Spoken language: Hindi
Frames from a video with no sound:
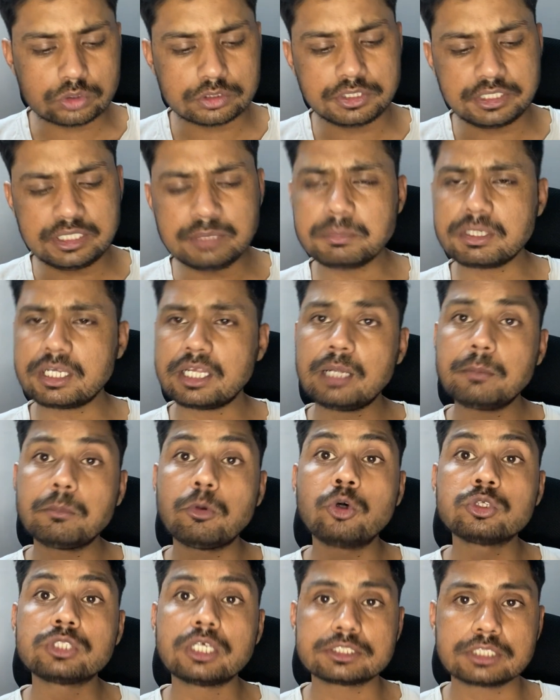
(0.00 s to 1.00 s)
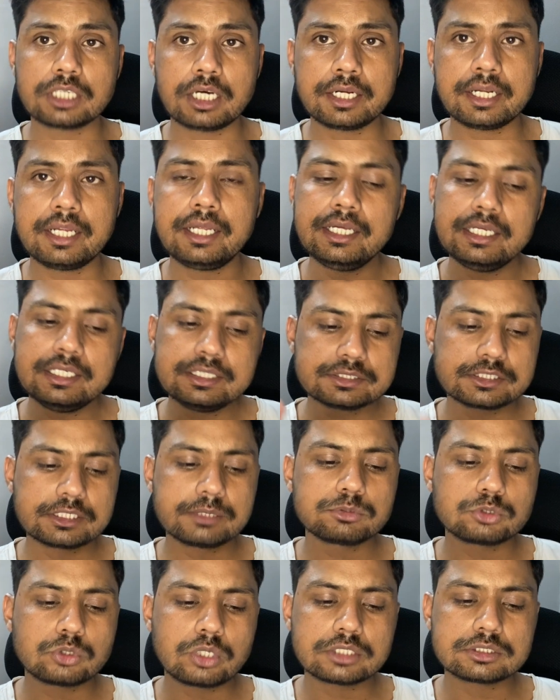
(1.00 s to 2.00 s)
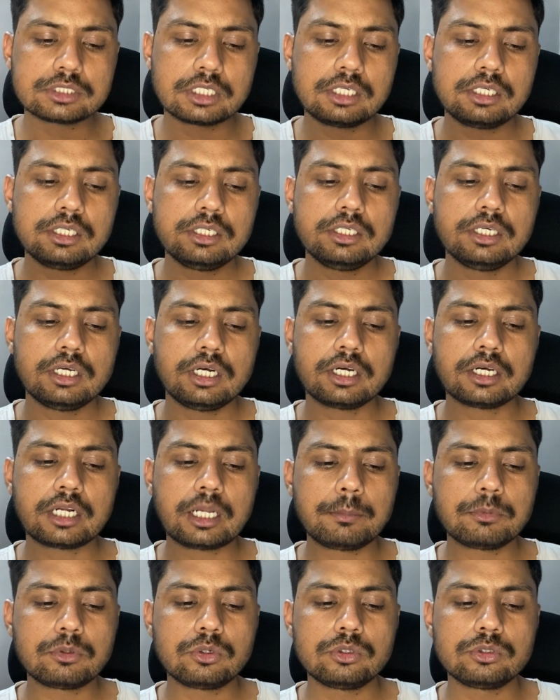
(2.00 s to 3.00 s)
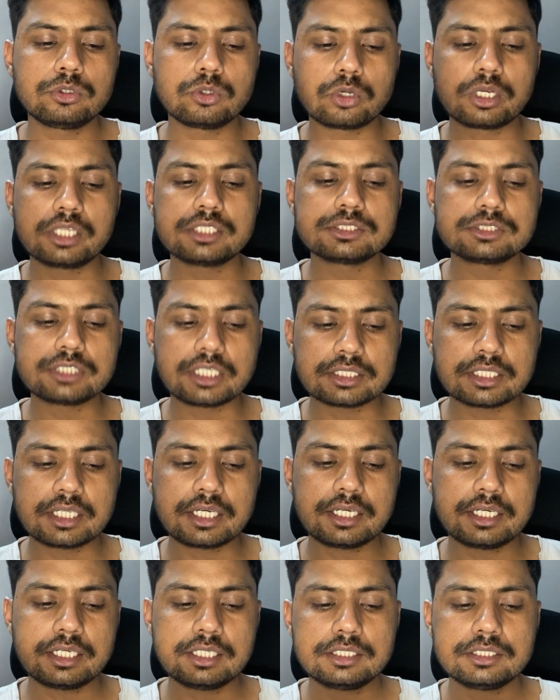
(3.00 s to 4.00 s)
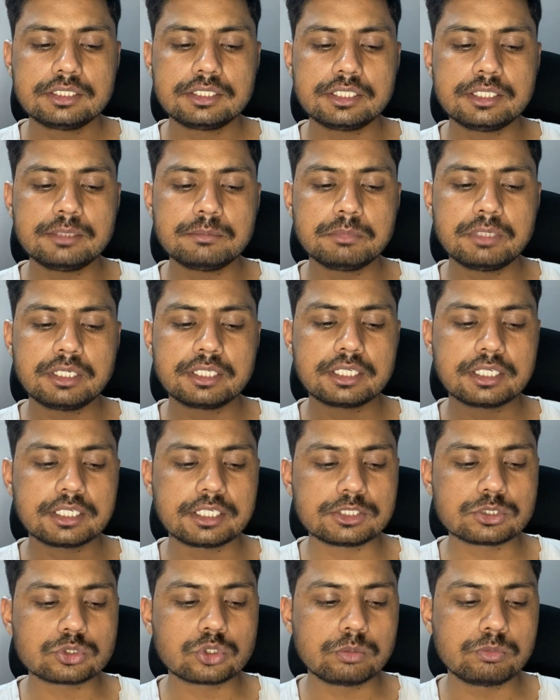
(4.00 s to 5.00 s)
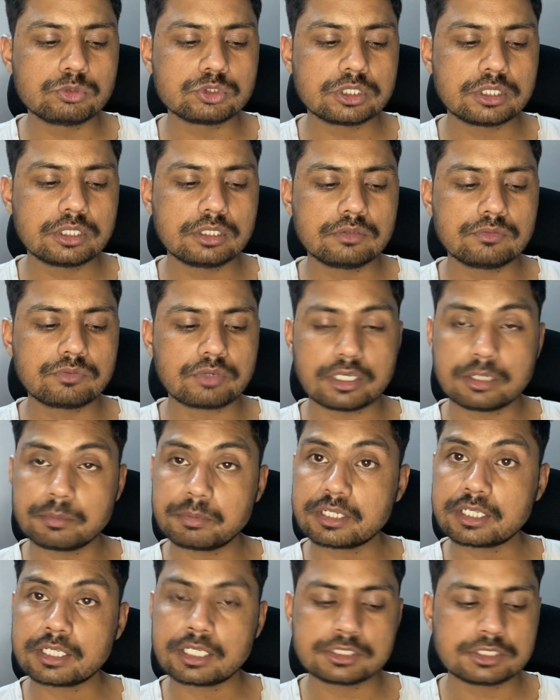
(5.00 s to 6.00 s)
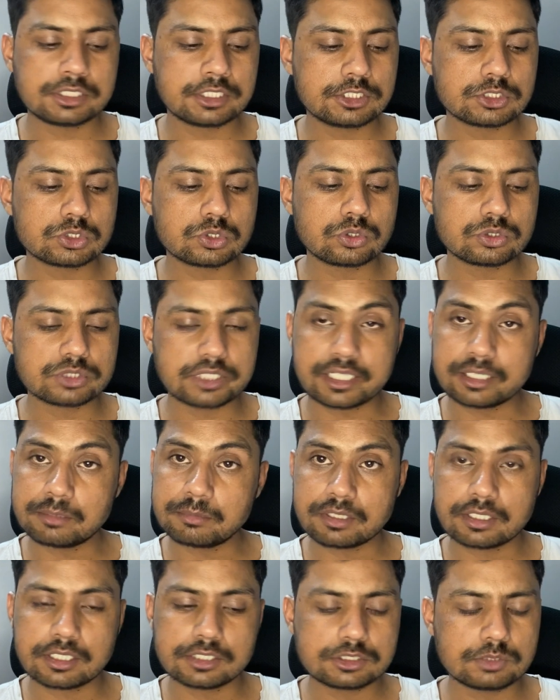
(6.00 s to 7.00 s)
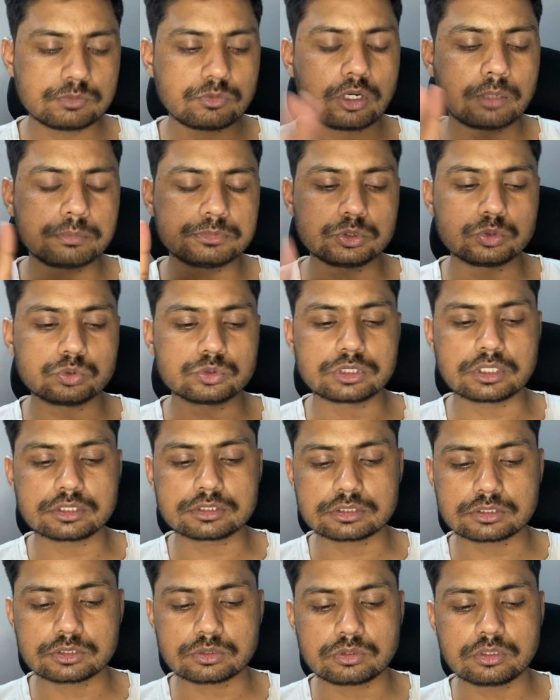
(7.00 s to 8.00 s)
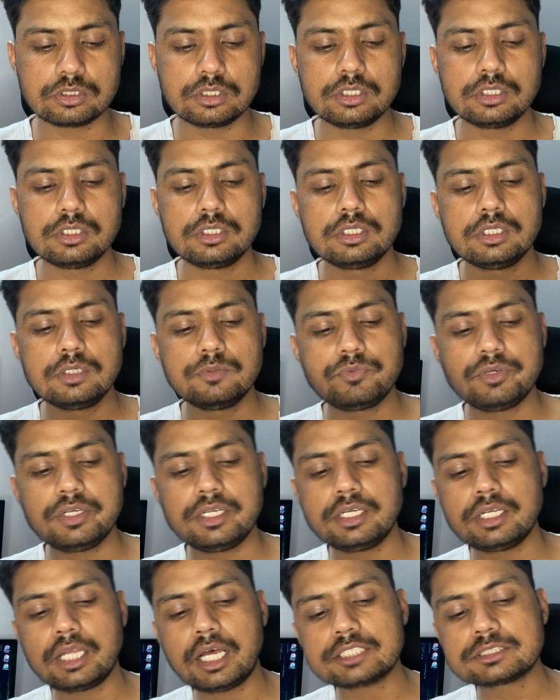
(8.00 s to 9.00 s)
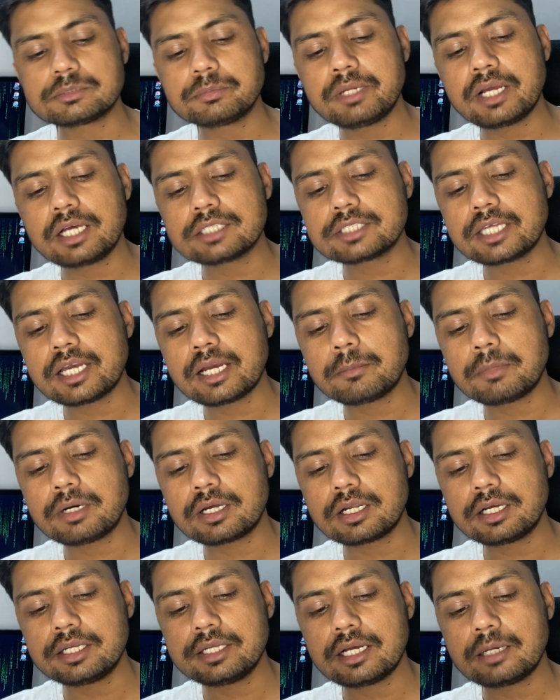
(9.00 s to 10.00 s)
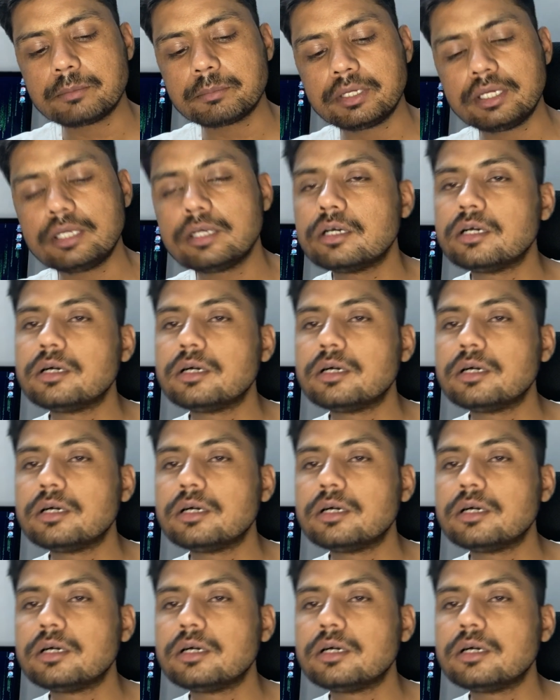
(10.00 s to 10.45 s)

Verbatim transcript: टीम बनाना बहुत आसान है सिर्फ थोड़ा सा अगर आपको नॉलेज ज़्यादा है टीम में कि किसको मुझे फ्रंट पे रखना चाहिए किसको सेकंड पे रखना चाहिए वो आप चूज़ कर सकते हो फिर लास्ट में आता है हमारा यहाँ पे